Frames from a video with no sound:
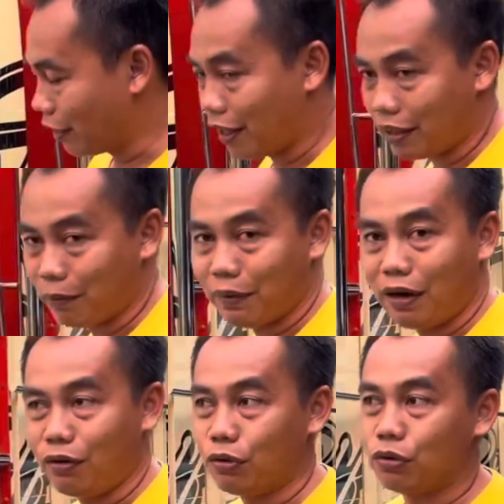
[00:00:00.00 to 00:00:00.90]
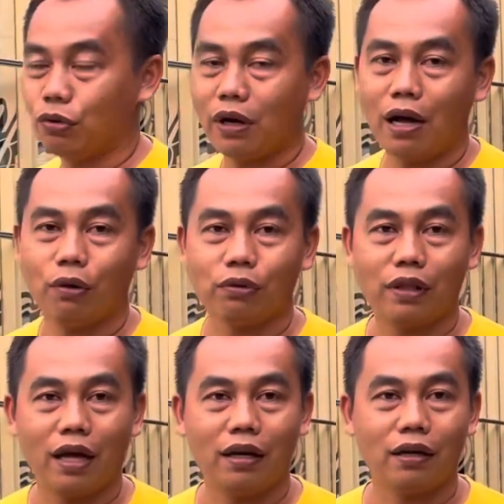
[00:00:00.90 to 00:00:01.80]
yang simpel untuk
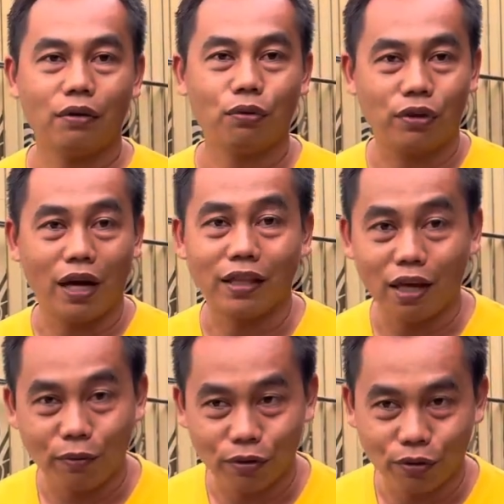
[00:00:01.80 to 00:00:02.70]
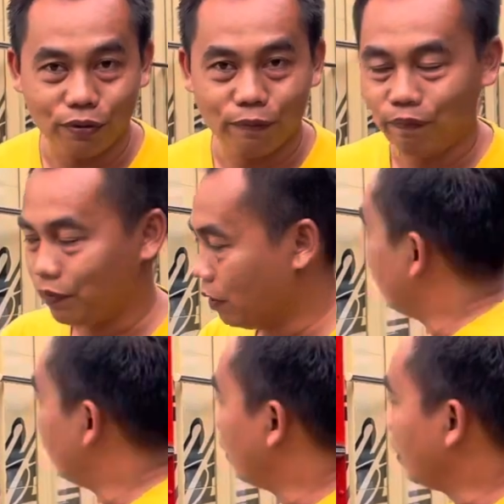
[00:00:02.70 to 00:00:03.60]
angkutan usahanya bosku
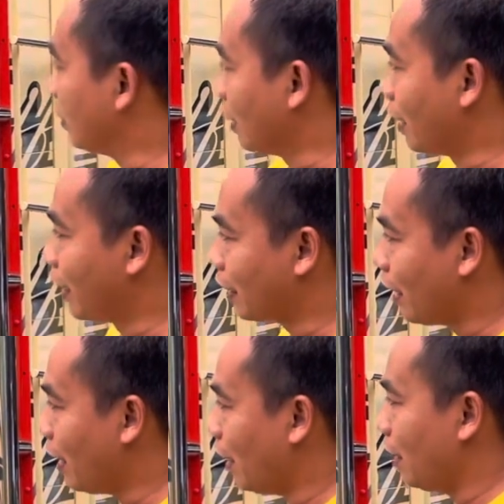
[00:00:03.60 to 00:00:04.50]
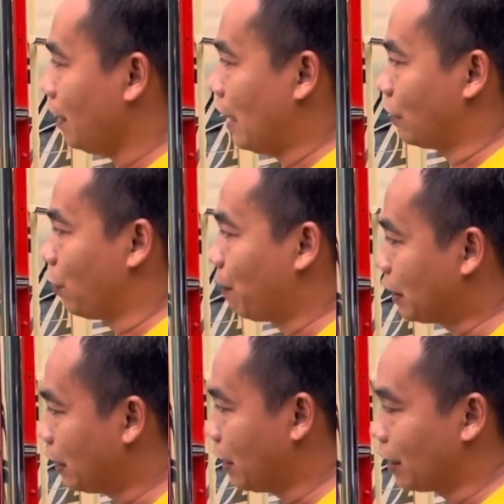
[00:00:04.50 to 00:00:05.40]
e, dengan harga atau
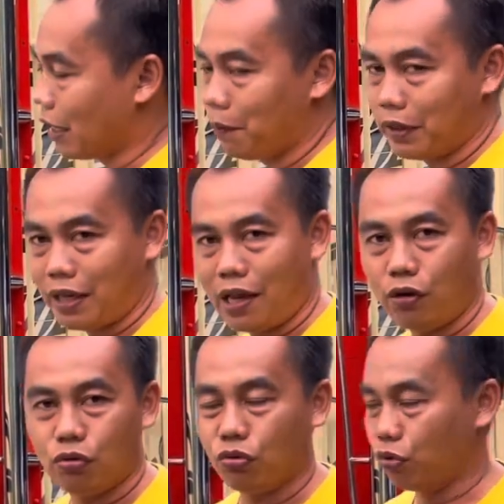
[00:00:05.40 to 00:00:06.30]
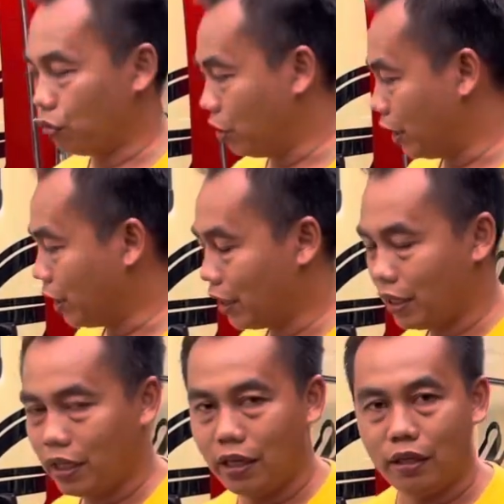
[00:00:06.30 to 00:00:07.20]
budget yang dihabiskan untuk unit
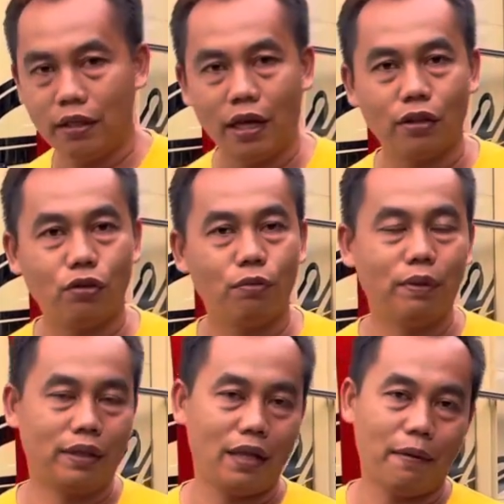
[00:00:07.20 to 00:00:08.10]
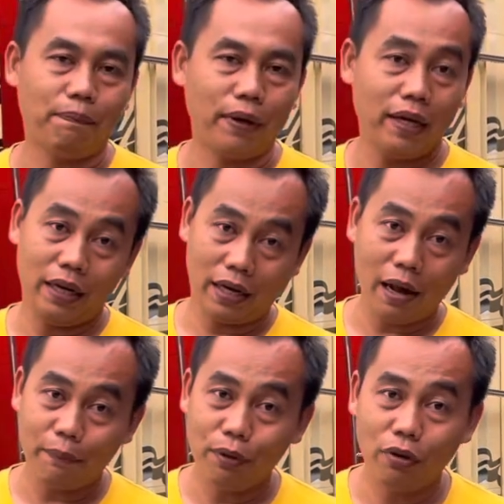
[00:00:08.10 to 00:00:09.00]
ini yaitu mencapai
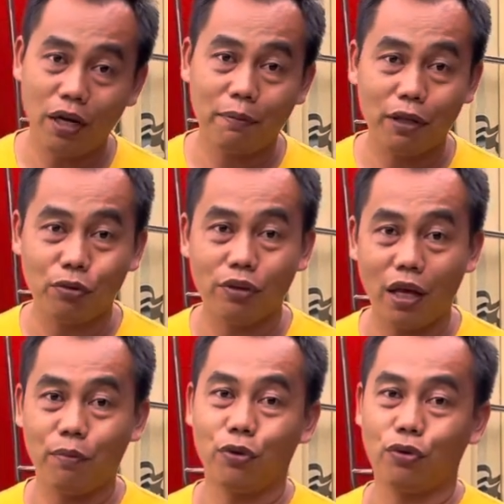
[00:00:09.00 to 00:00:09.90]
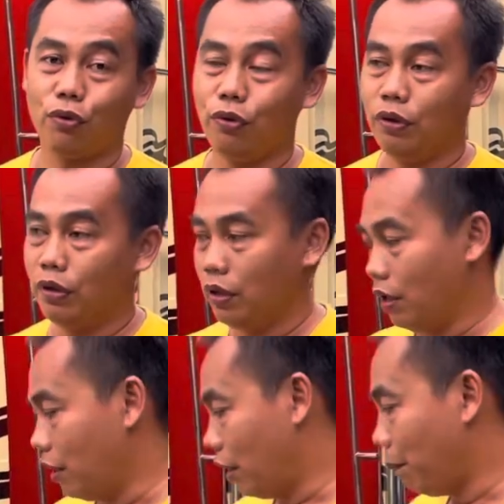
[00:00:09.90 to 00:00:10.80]
65 juta bosku
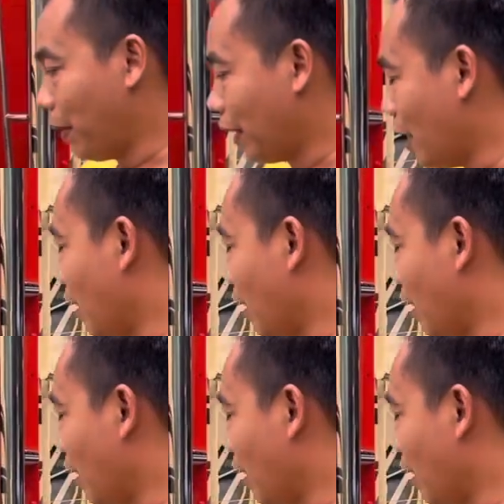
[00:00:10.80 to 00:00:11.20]
spek yang